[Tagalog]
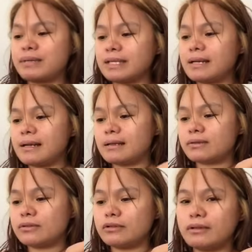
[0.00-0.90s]
may dalang
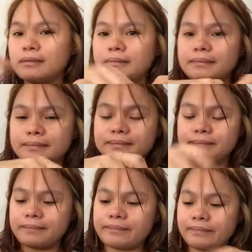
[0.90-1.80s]
alcohol.
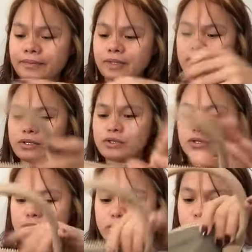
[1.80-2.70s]

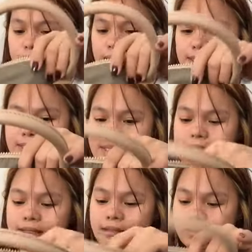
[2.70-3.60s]
So, next.